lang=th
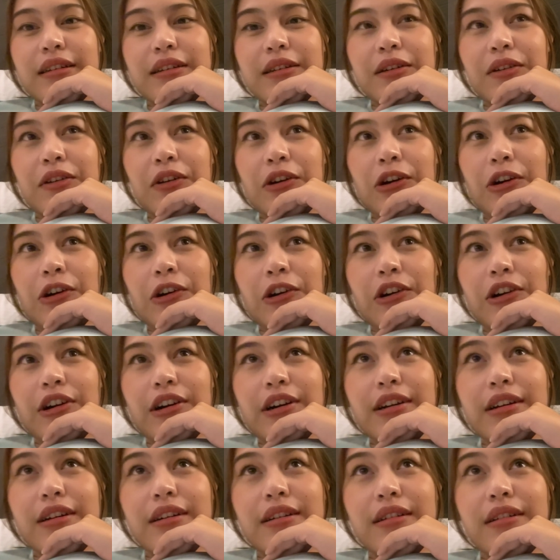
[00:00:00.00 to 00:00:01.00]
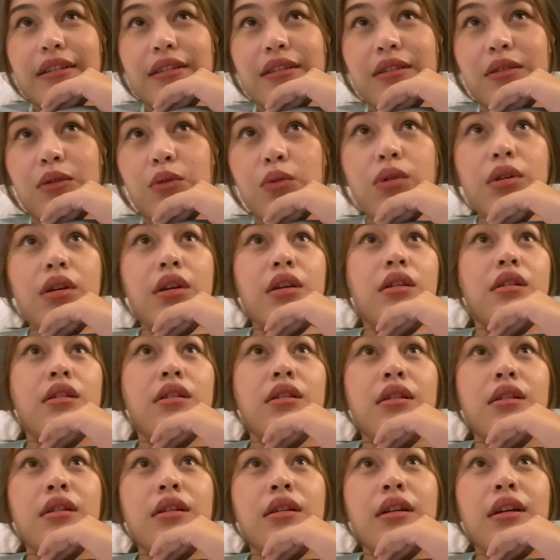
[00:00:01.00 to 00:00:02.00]
ก็ อุ้ย
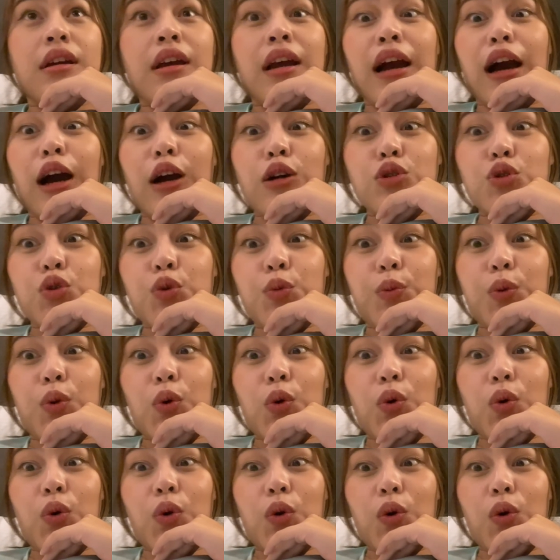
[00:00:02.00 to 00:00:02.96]
เขาจุดพลุ